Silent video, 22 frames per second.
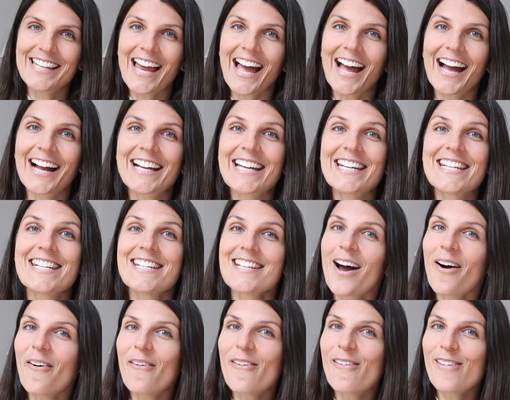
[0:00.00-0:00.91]
da
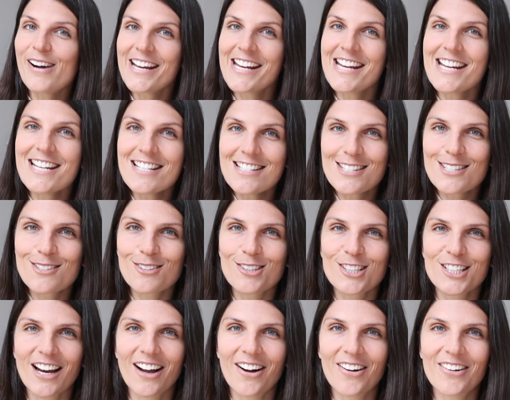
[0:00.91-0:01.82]
genau
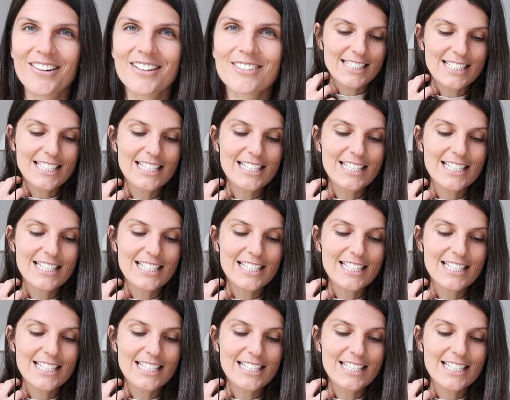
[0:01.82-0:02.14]
hinzuschauen.